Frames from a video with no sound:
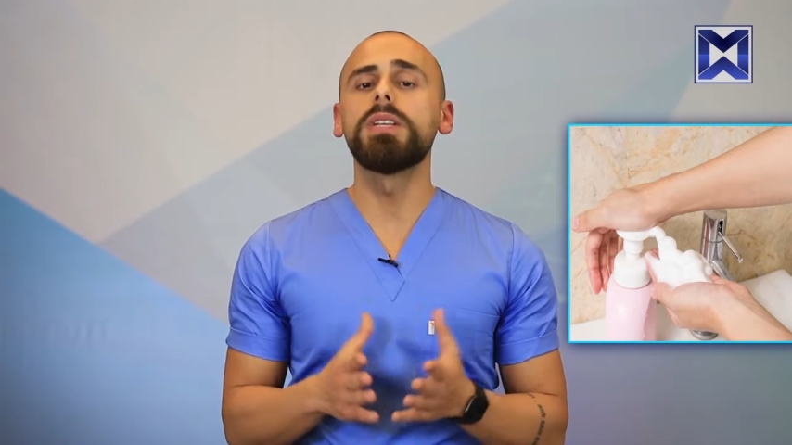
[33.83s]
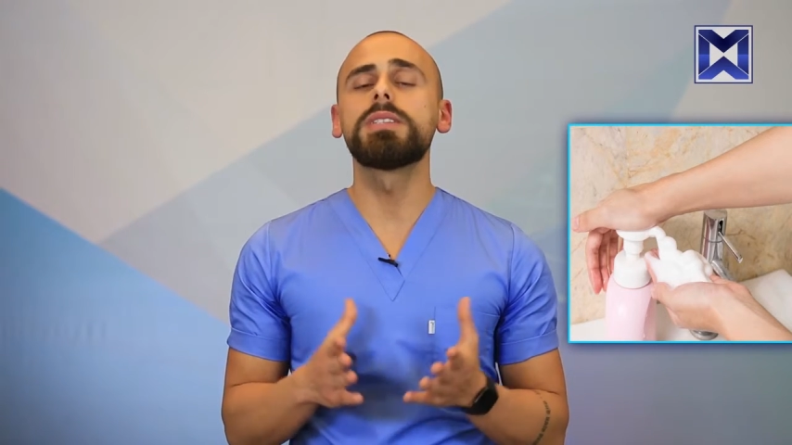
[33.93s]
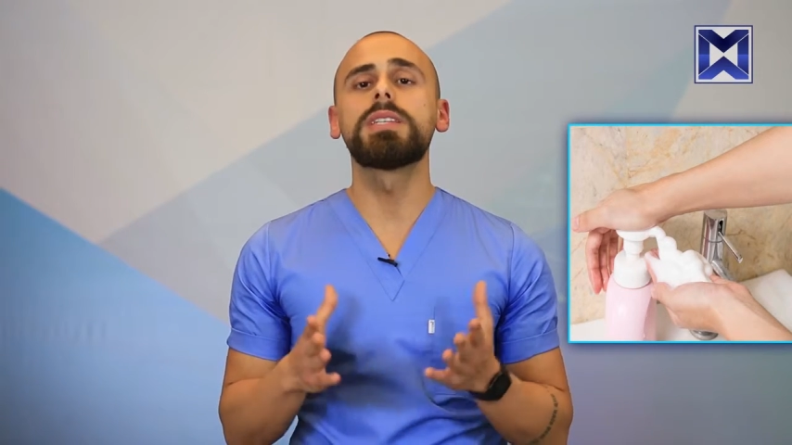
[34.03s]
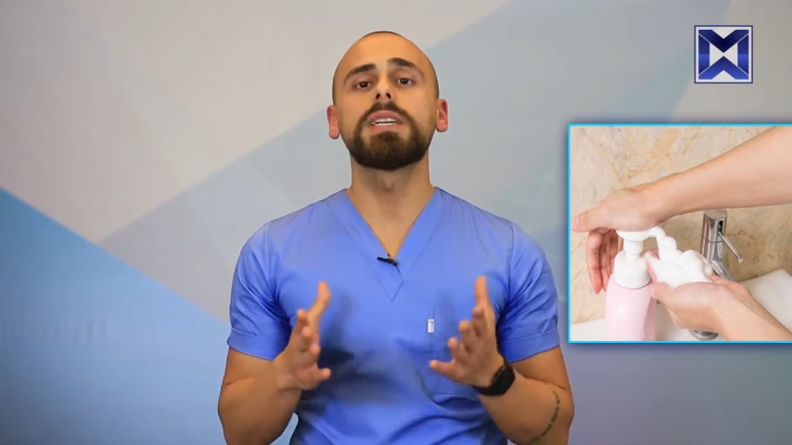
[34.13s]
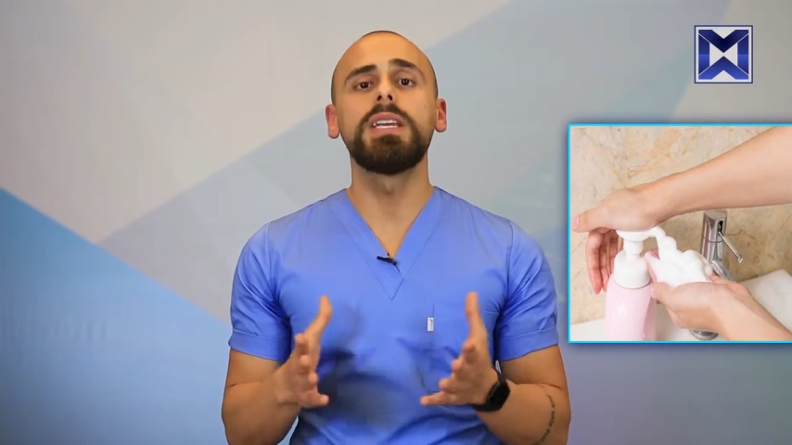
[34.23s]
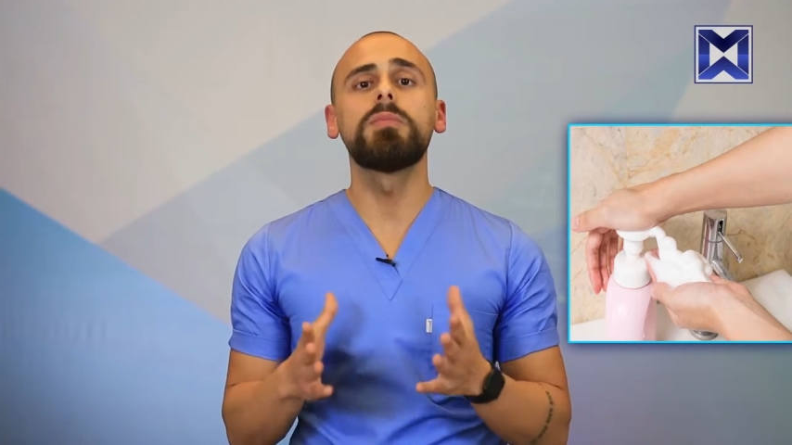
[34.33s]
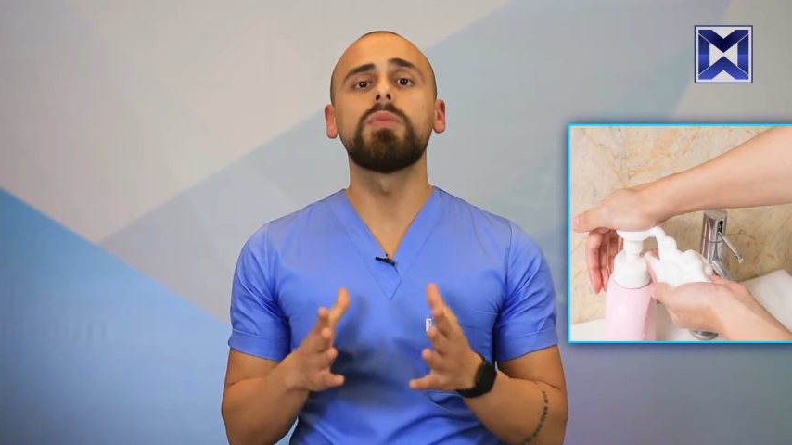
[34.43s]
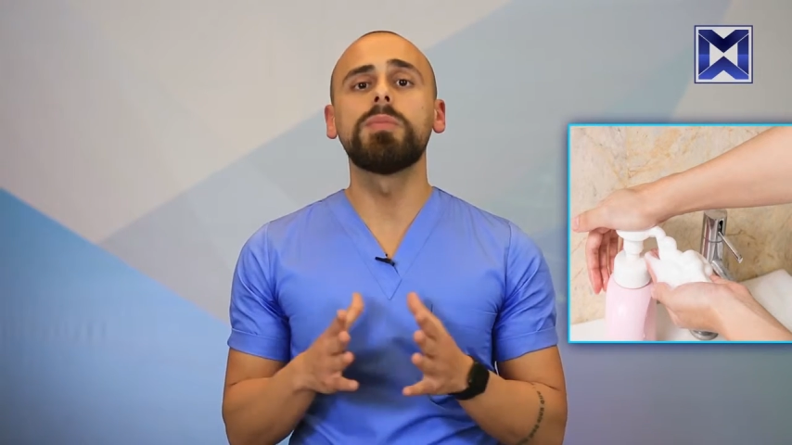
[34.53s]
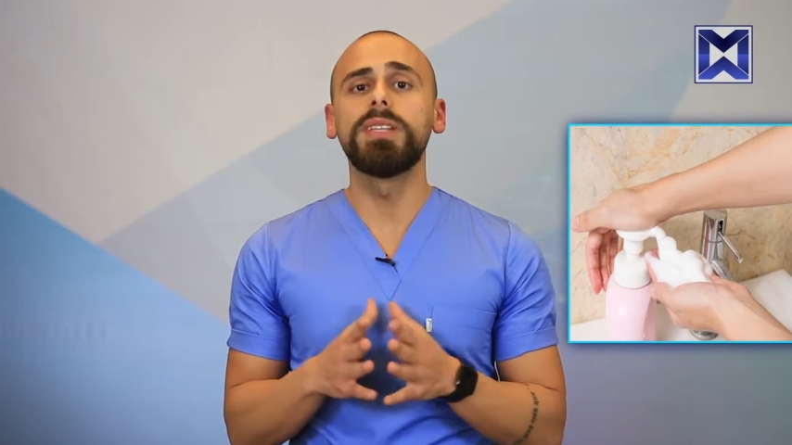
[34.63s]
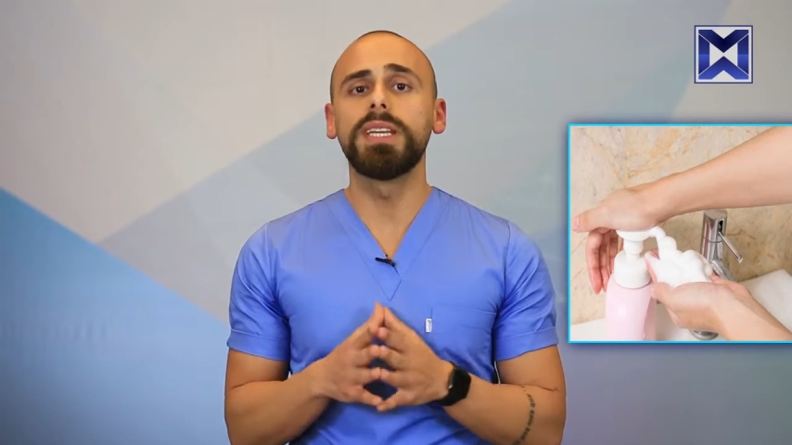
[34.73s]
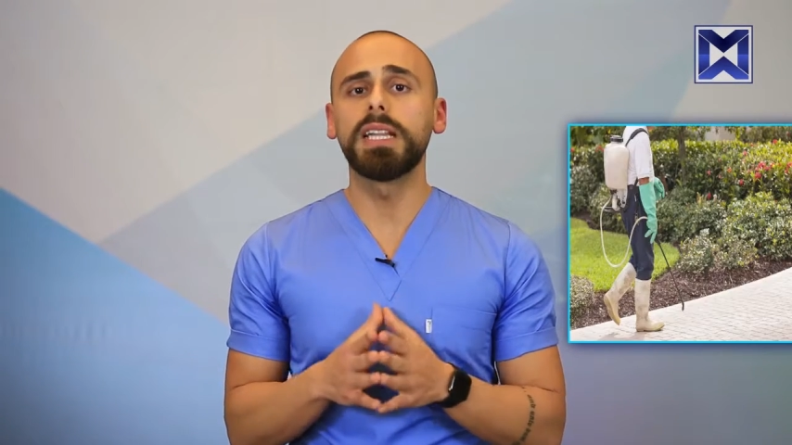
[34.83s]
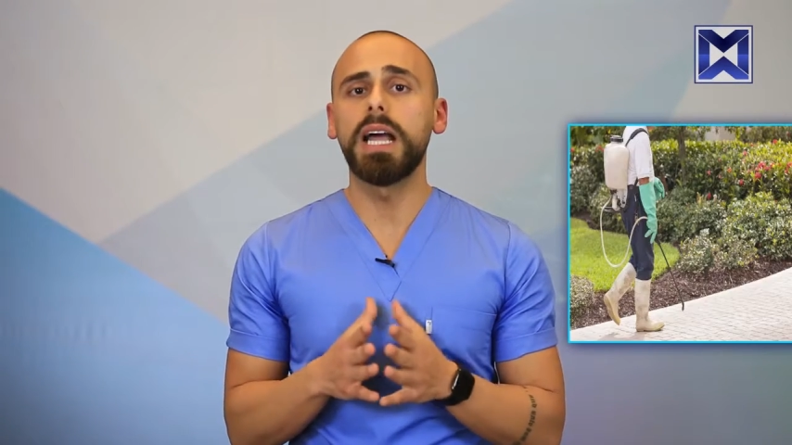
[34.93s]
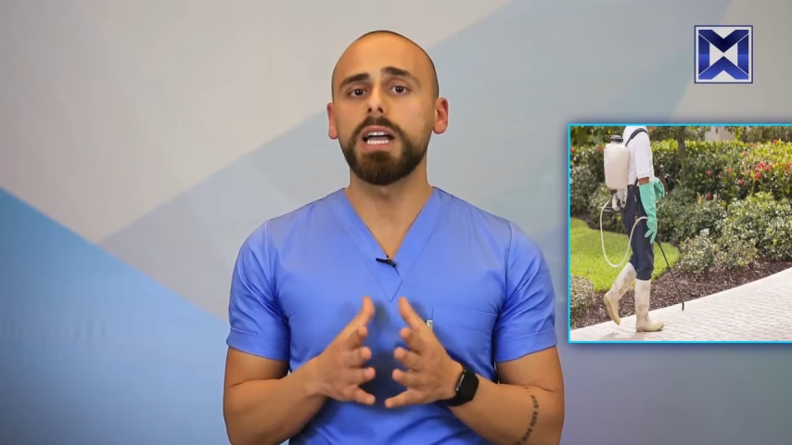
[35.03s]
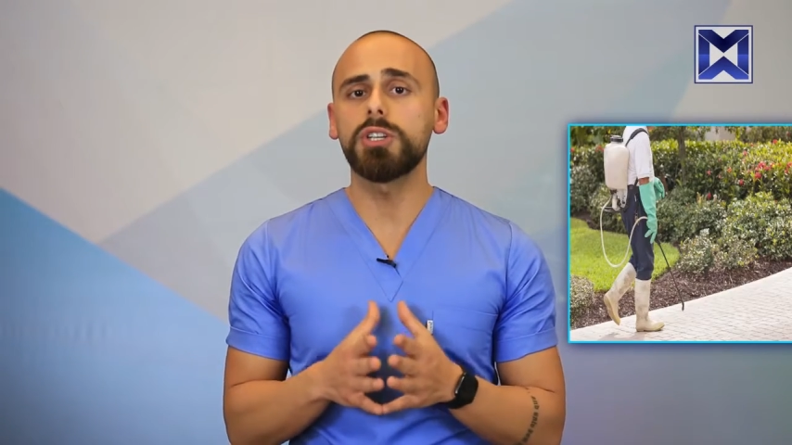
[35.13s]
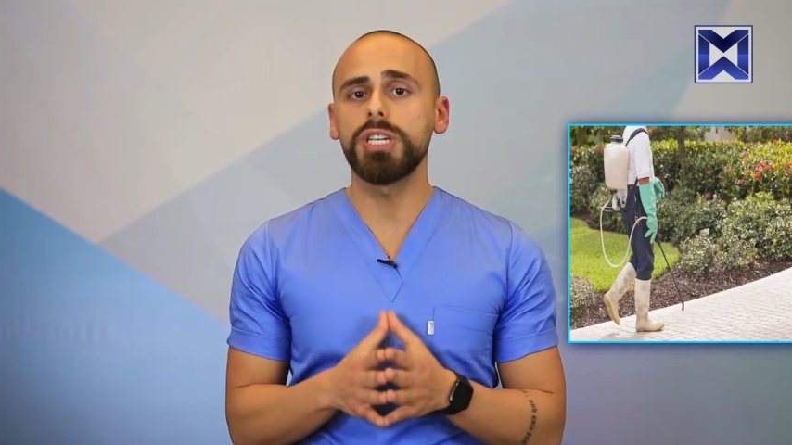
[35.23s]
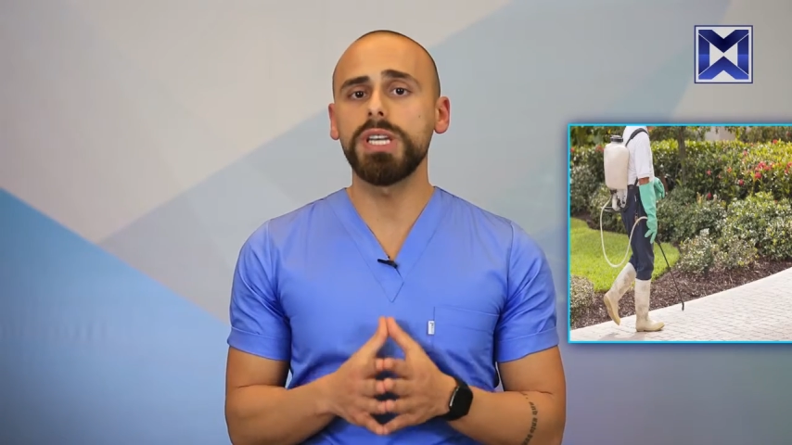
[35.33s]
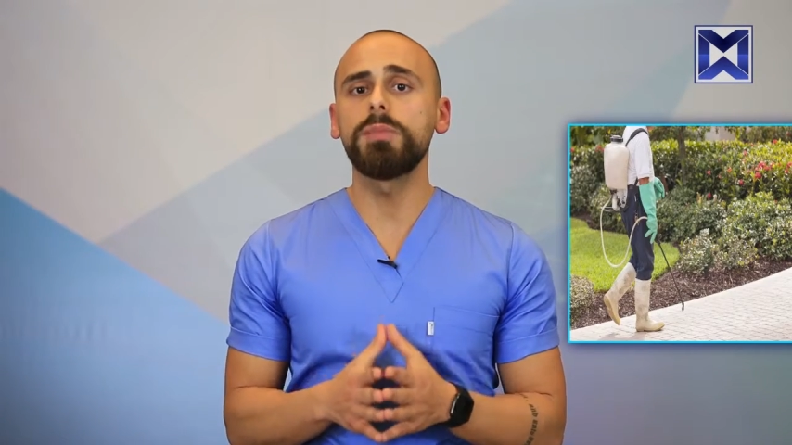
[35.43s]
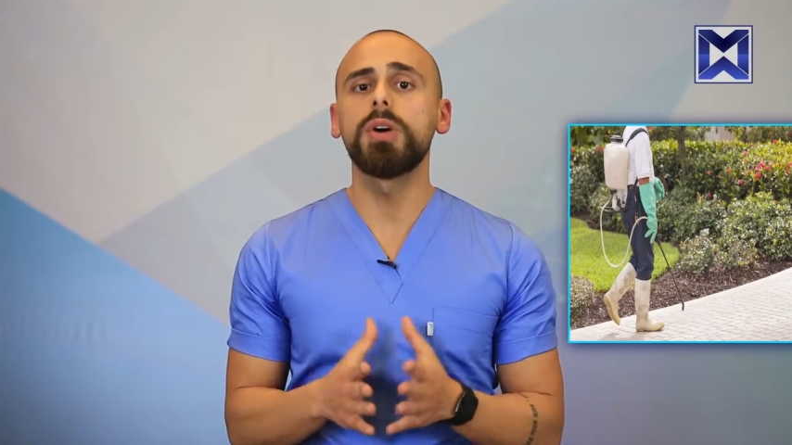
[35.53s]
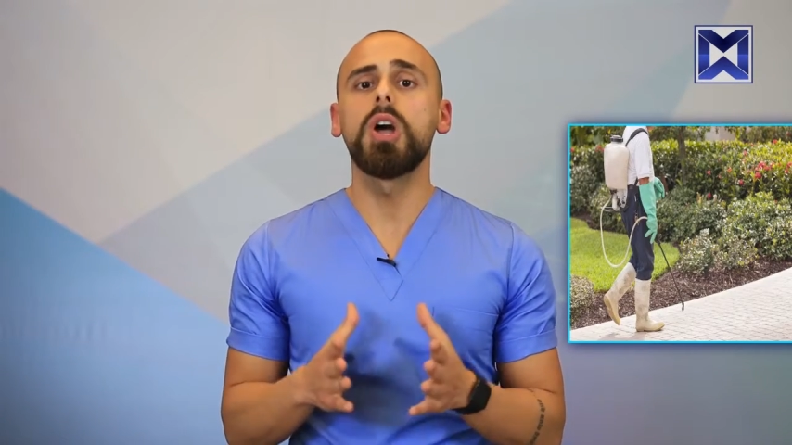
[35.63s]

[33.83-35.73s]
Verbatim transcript: استخدام مبيدات الأعشاب